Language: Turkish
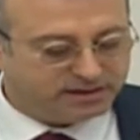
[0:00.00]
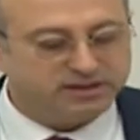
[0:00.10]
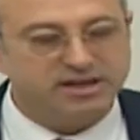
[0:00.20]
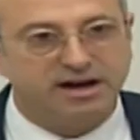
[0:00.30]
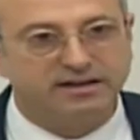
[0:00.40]

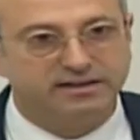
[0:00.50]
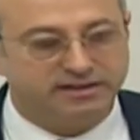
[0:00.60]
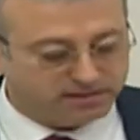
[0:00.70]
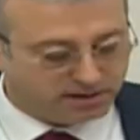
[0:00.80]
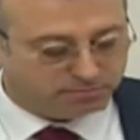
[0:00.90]

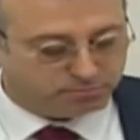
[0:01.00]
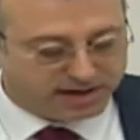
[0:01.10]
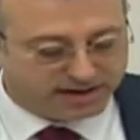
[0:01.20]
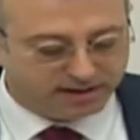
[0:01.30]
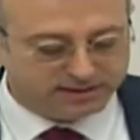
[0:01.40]
yargının,
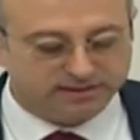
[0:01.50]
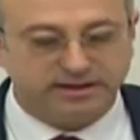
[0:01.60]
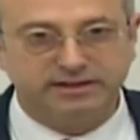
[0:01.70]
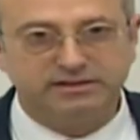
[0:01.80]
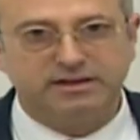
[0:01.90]

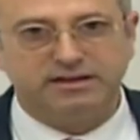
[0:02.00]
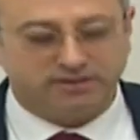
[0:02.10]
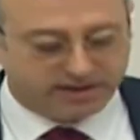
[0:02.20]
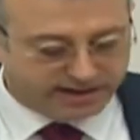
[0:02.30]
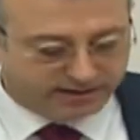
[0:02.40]
bakanlıkların,
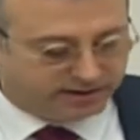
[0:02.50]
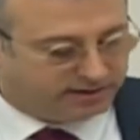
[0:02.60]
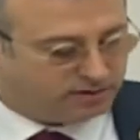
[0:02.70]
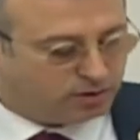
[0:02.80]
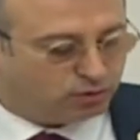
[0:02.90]

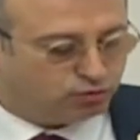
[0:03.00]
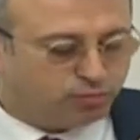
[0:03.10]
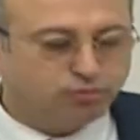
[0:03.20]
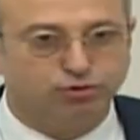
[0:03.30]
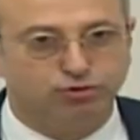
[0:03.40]
TRT'nin,
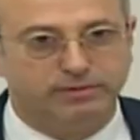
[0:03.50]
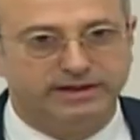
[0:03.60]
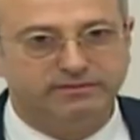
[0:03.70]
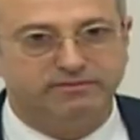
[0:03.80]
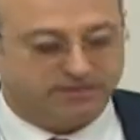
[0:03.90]
tüm
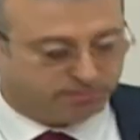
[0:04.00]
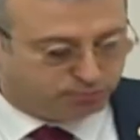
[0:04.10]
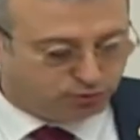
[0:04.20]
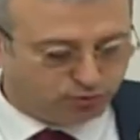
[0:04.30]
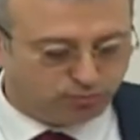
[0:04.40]
kurumların
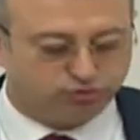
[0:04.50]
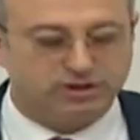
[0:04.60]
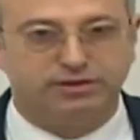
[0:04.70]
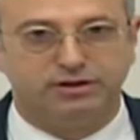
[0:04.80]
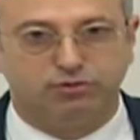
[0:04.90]
ve bugün
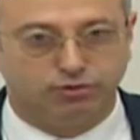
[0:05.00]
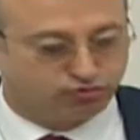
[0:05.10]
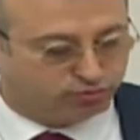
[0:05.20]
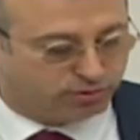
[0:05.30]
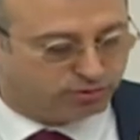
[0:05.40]
bütçesini
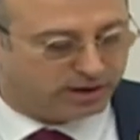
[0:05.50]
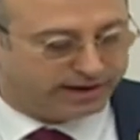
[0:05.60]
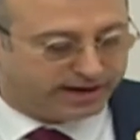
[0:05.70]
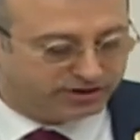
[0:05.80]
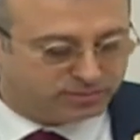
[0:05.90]
konuştuğumuz
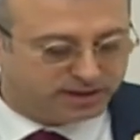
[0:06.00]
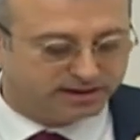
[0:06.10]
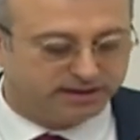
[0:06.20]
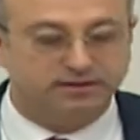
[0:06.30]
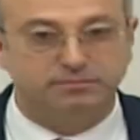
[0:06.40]
Enerji
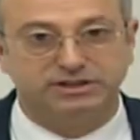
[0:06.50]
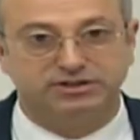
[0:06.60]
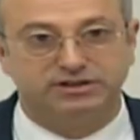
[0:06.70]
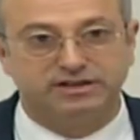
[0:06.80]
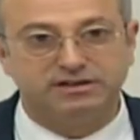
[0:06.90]
Bakanlığı'nın
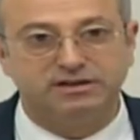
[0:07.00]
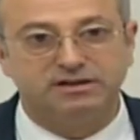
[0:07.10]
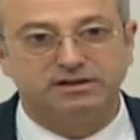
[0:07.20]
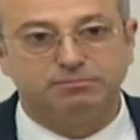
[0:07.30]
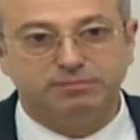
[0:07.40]
başınları
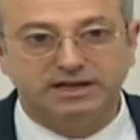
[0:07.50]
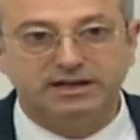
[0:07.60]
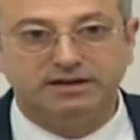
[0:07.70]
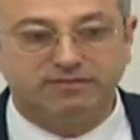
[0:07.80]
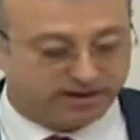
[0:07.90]

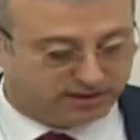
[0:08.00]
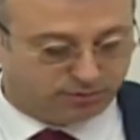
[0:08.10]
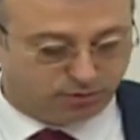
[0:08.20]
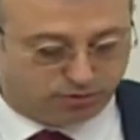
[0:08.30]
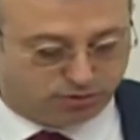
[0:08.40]
birileri var
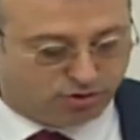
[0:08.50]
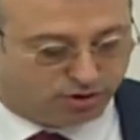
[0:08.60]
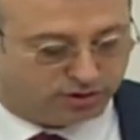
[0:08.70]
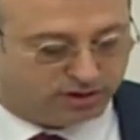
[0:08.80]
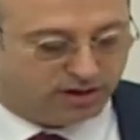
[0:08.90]
gibi
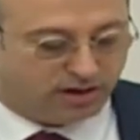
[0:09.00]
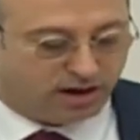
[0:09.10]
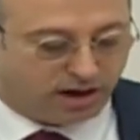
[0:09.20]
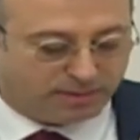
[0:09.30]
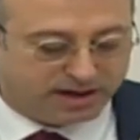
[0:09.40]
gözüküyor. Ama